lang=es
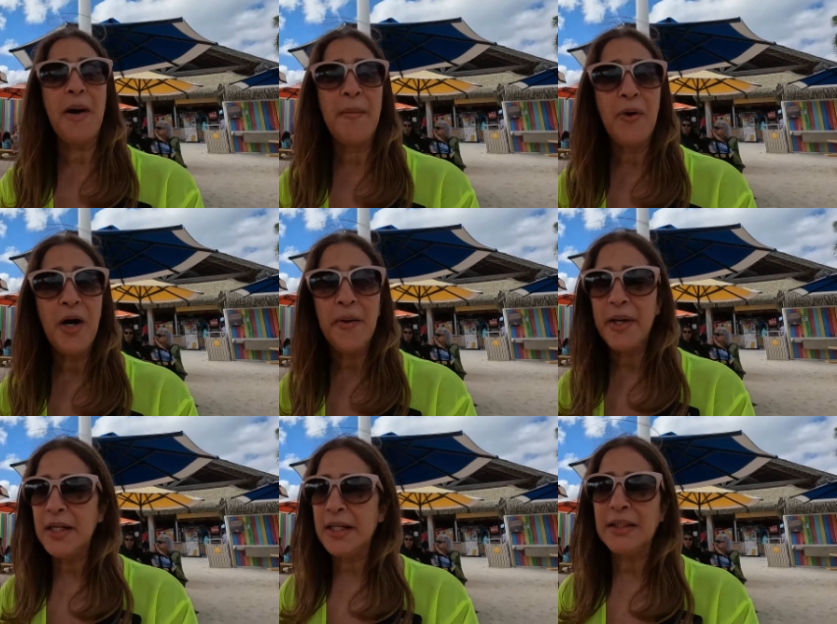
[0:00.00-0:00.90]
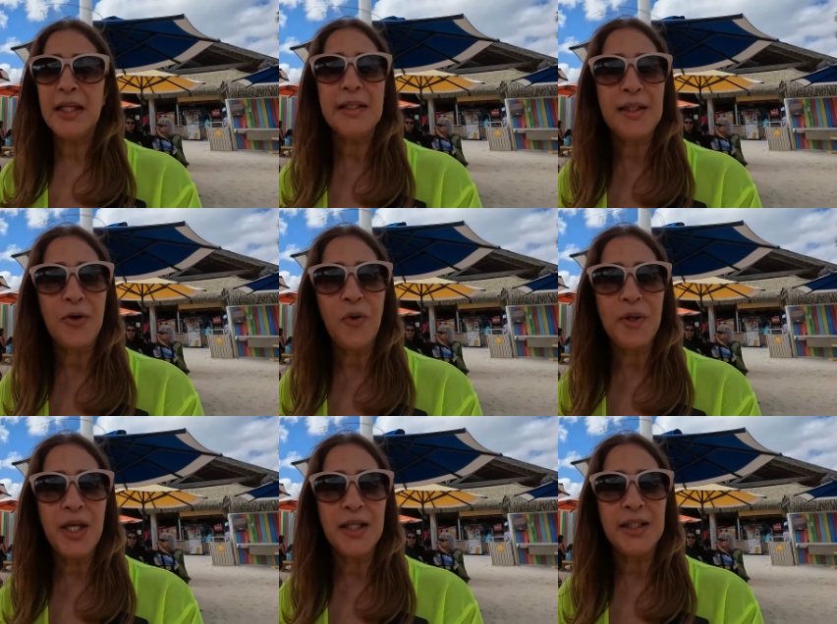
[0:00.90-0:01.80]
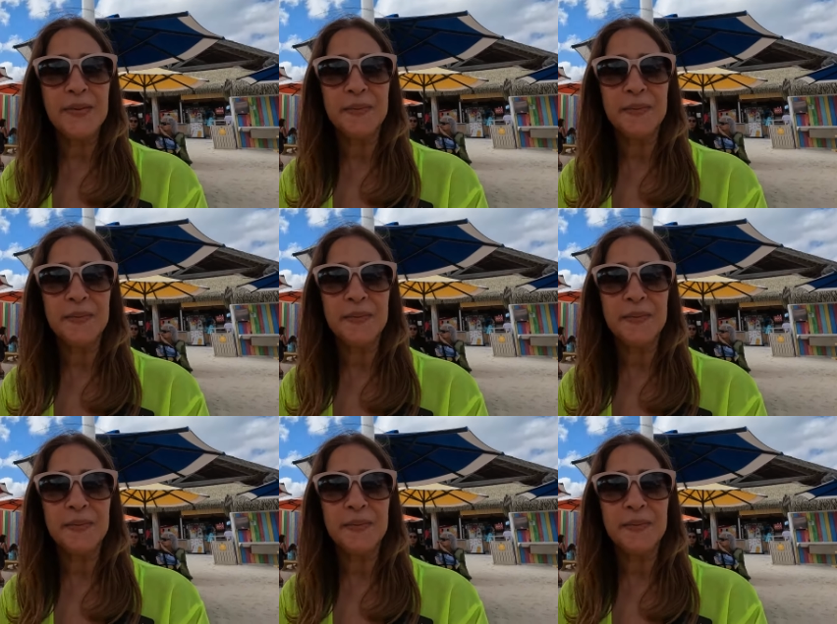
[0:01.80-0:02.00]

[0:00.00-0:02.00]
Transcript: Vamos a ver qué tal esta comida aquí.